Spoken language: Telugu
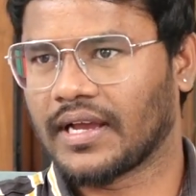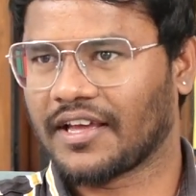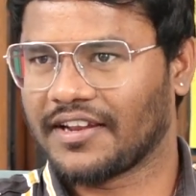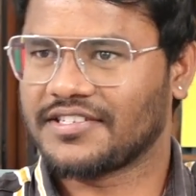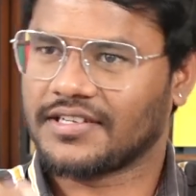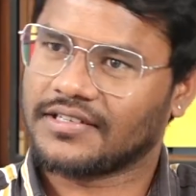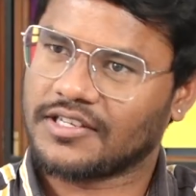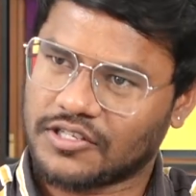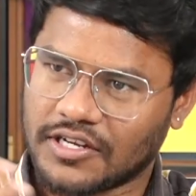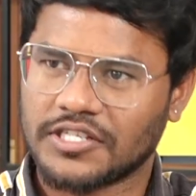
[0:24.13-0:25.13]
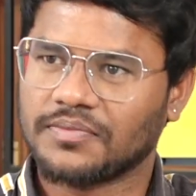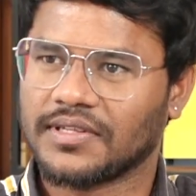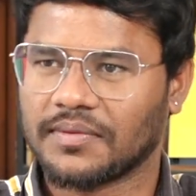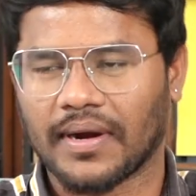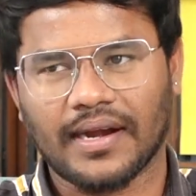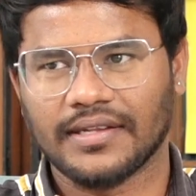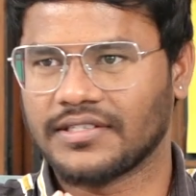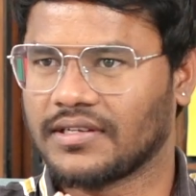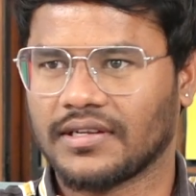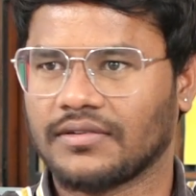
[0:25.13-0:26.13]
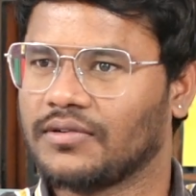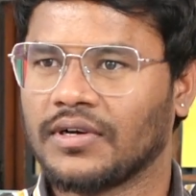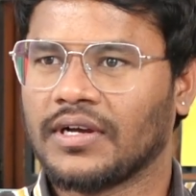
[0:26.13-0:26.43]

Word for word: ఎంకరేజ్ చేసి స్టేజ్ మీద పాడించారు